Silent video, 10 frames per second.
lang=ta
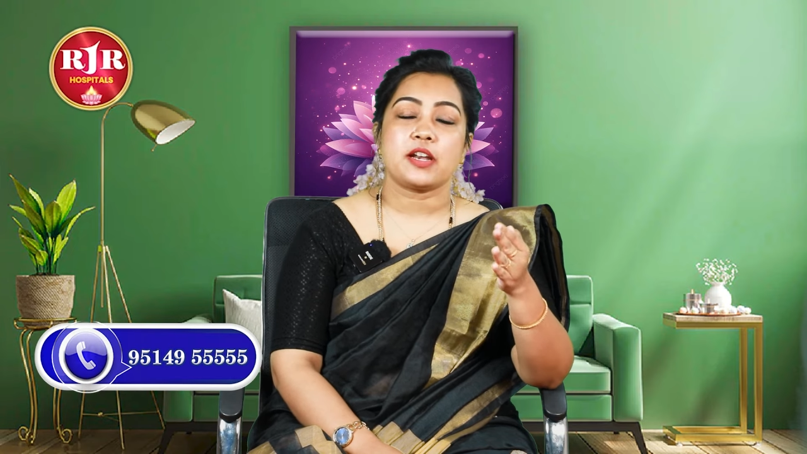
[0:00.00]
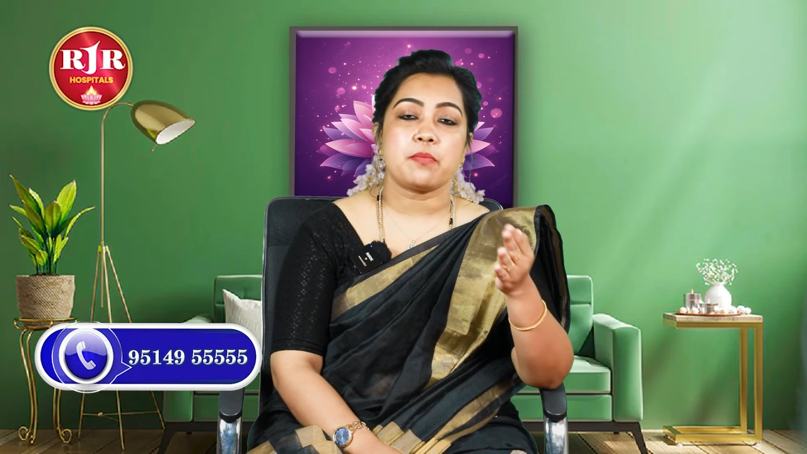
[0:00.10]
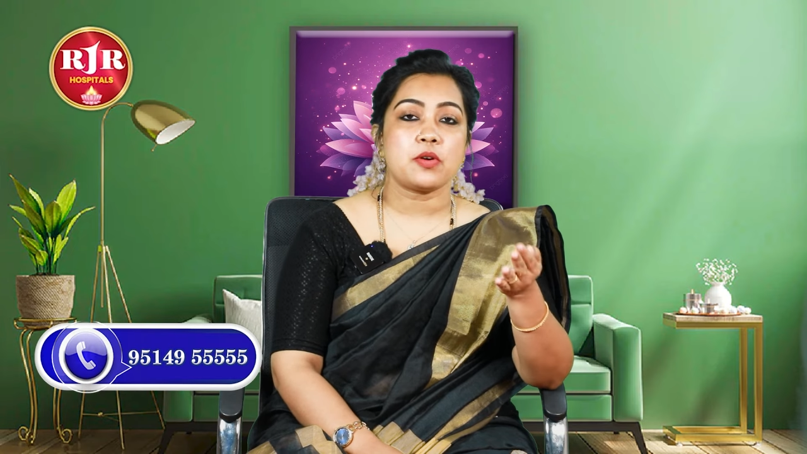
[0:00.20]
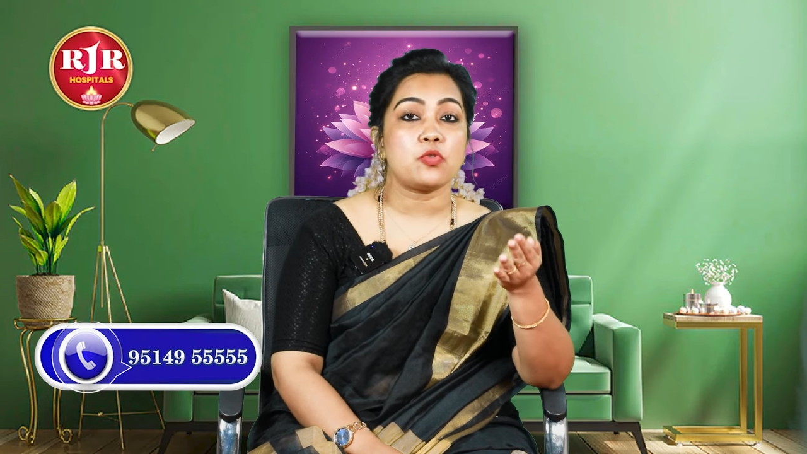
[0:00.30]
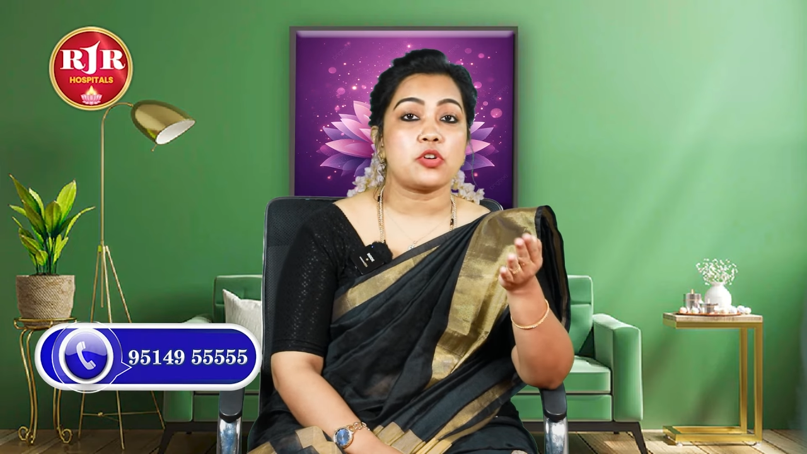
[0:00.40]

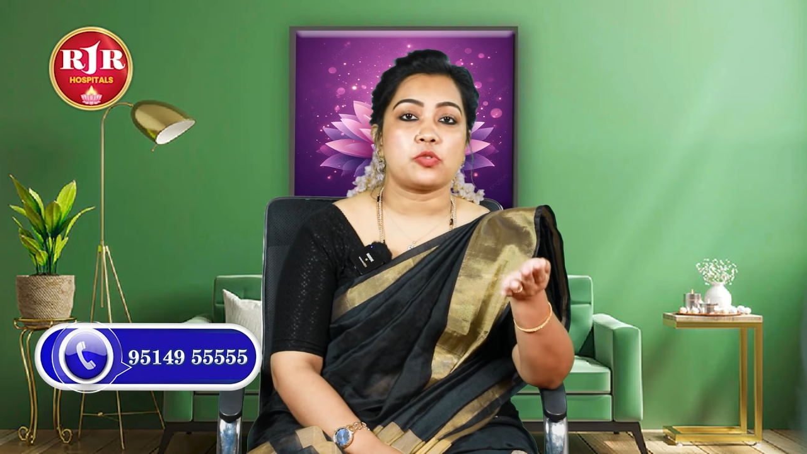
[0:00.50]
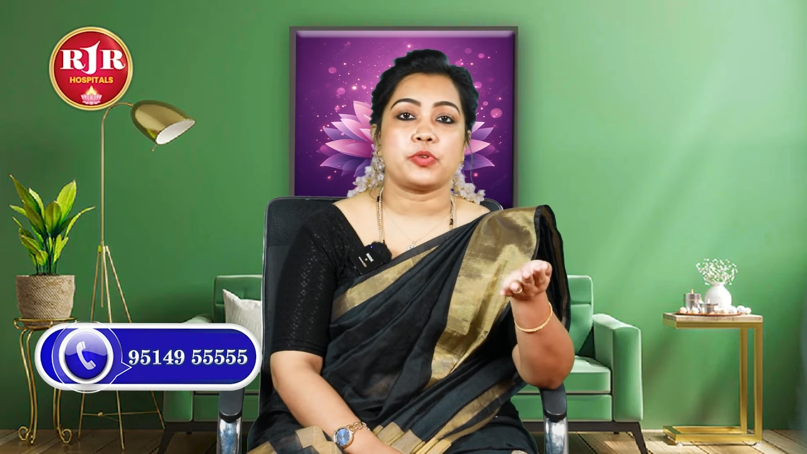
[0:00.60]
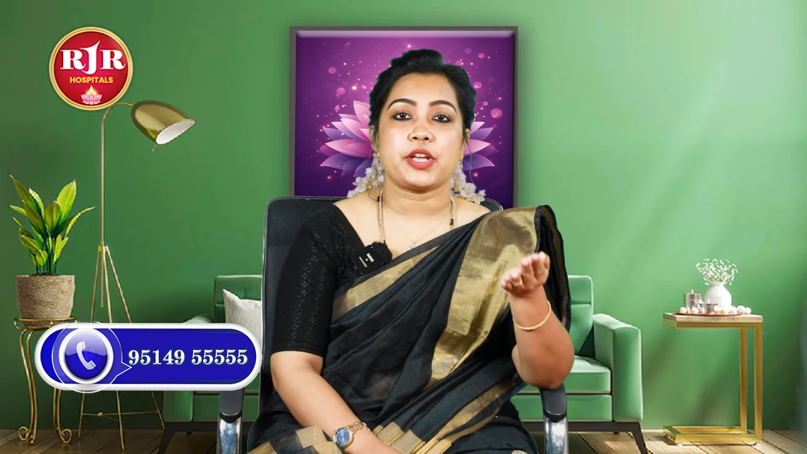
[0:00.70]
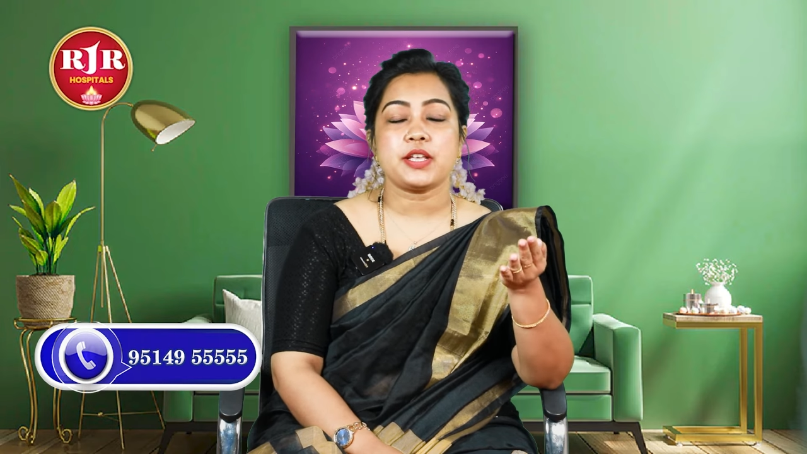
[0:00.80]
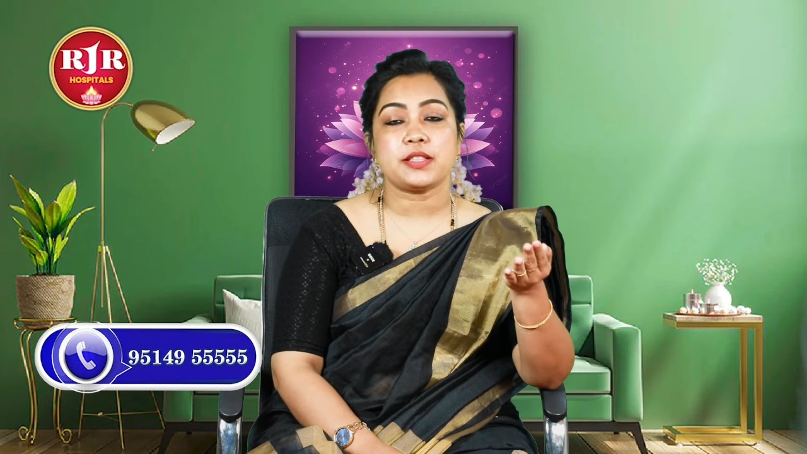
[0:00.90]
நம்ம
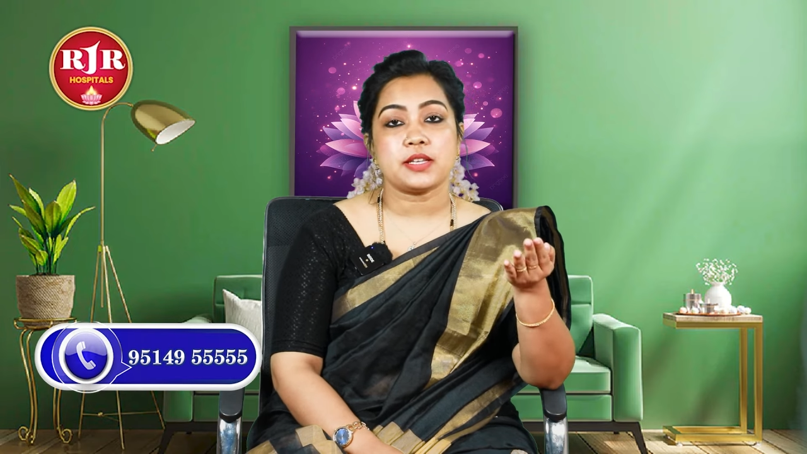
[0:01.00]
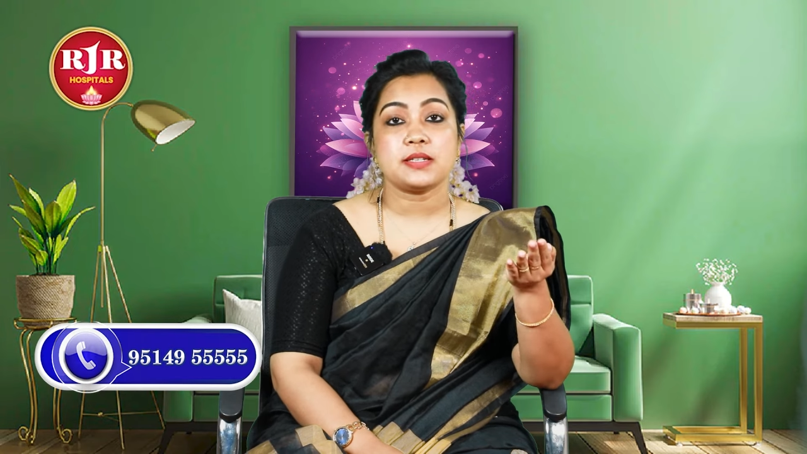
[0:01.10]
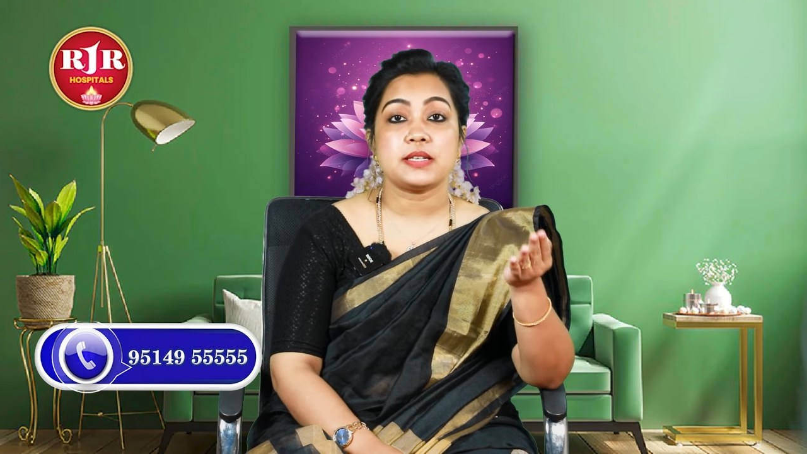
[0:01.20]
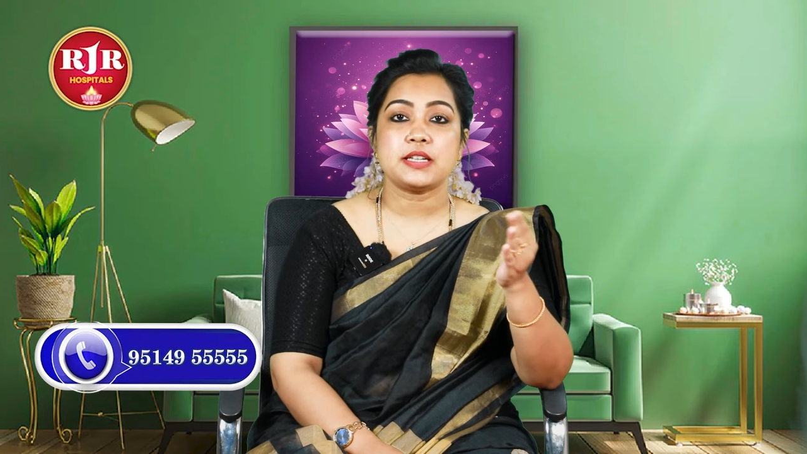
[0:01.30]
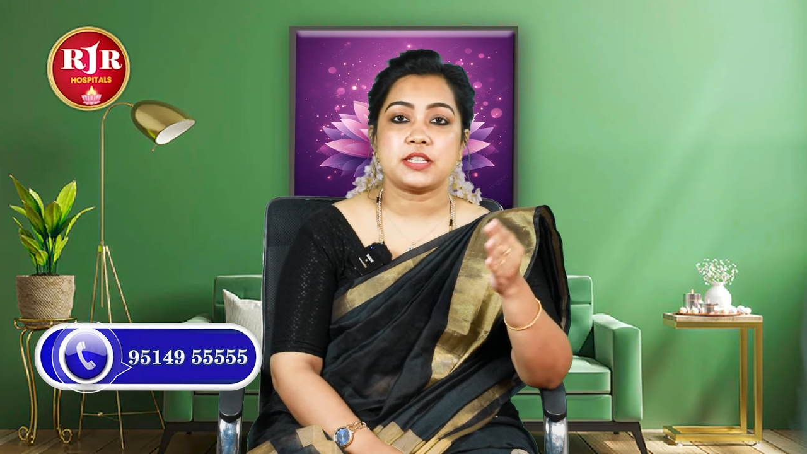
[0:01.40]
கொடுக்கக்கூடிய இந்த
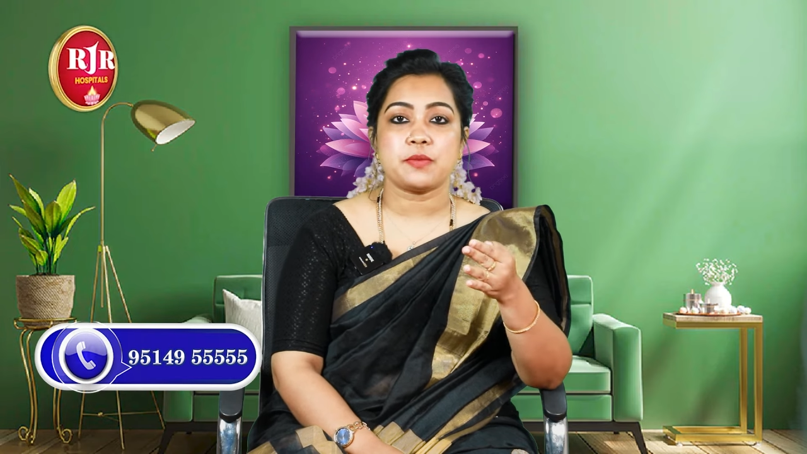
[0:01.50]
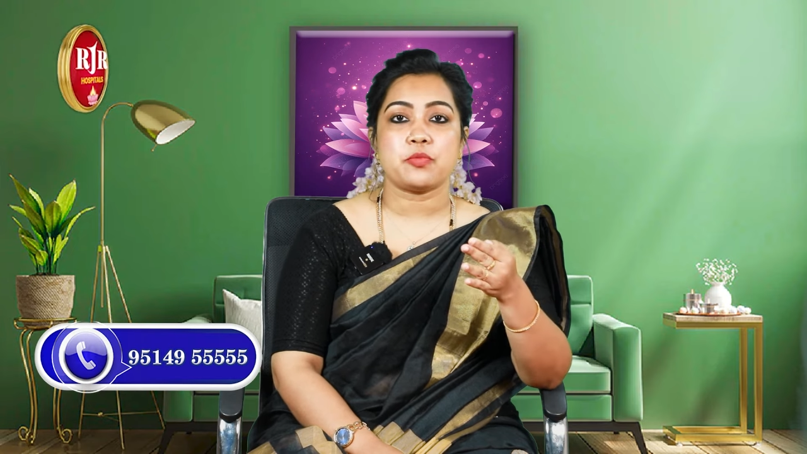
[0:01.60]
சிகிச்சை